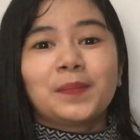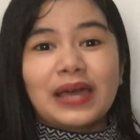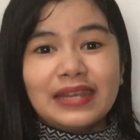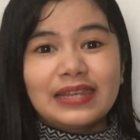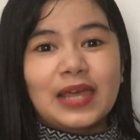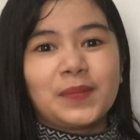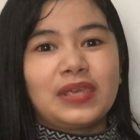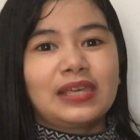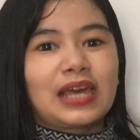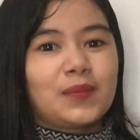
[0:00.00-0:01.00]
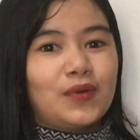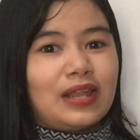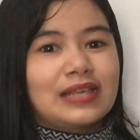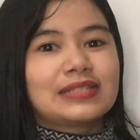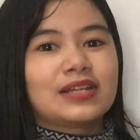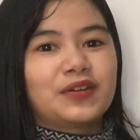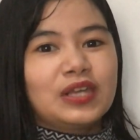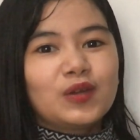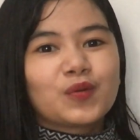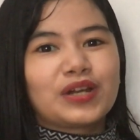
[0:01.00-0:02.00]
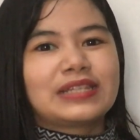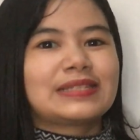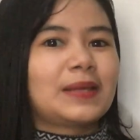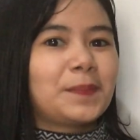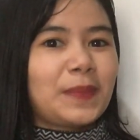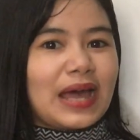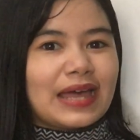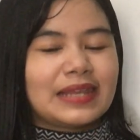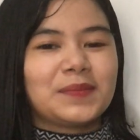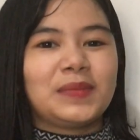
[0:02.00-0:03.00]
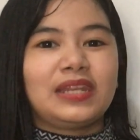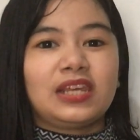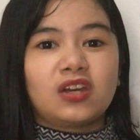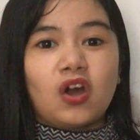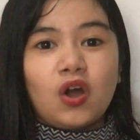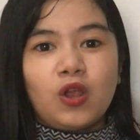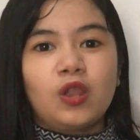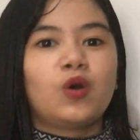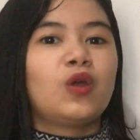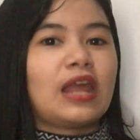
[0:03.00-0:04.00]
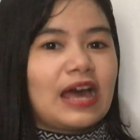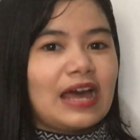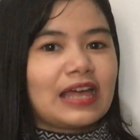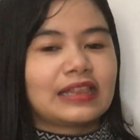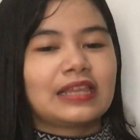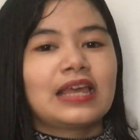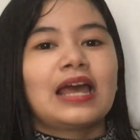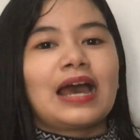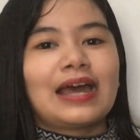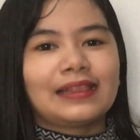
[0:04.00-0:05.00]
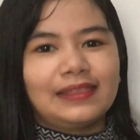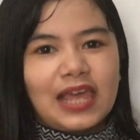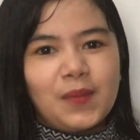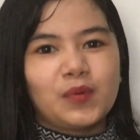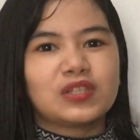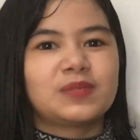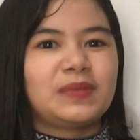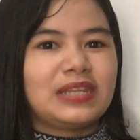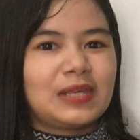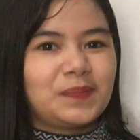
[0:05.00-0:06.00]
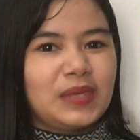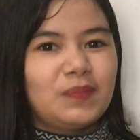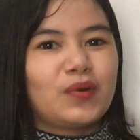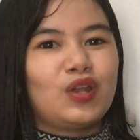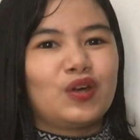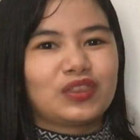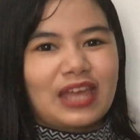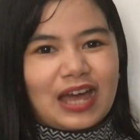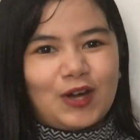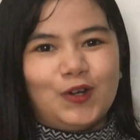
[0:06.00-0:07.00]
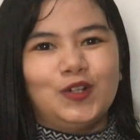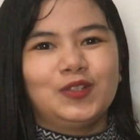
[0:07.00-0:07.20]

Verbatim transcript: Pandemic ay mula sa Greek words na pan, meaning all o lahat, at demos, meaning people o tao.